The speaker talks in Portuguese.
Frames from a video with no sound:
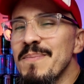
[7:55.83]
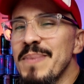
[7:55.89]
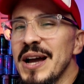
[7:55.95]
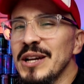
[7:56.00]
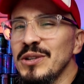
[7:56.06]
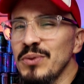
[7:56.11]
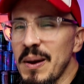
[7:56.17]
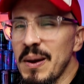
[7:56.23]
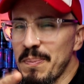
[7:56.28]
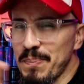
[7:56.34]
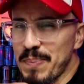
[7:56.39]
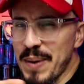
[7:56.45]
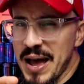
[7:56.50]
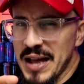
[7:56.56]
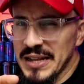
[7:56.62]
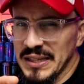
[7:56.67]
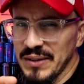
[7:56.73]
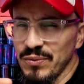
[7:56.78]
aí embaixo a
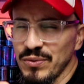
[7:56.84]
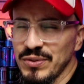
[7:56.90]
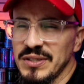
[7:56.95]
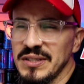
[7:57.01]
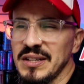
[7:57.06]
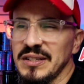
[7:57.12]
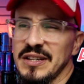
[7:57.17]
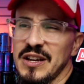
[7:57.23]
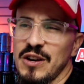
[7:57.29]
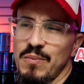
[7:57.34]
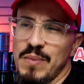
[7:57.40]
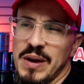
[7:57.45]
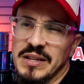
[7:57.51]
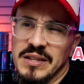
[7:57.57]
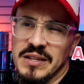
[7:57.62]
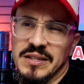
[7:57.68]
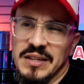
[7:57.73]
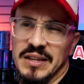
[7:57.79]
parte que vocês acharam
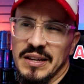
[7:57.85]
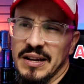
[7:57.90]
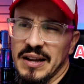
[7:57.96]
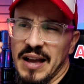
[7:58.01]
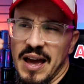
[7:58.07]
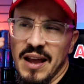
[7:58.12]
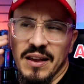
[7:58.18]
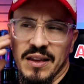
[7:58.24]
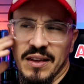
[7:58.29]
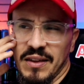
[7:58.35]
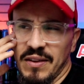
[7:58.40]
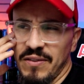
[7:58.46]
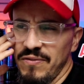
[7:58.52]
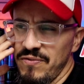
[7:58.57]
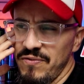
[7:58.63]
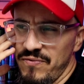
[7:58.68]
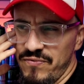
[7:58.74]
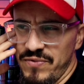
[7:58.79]
mais assim, cara,
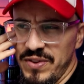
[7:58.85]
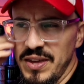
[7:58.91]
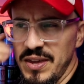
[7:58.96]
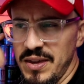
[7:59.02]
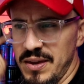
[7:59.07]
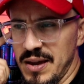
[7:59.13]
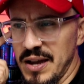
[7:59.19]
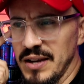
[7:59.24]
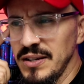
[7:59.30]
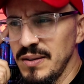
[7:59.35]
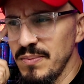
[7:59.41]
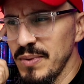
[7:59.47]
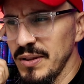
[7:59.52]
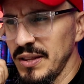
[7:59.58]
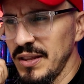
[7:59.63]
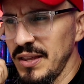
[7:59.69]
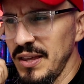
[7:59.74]
que viagem, mano,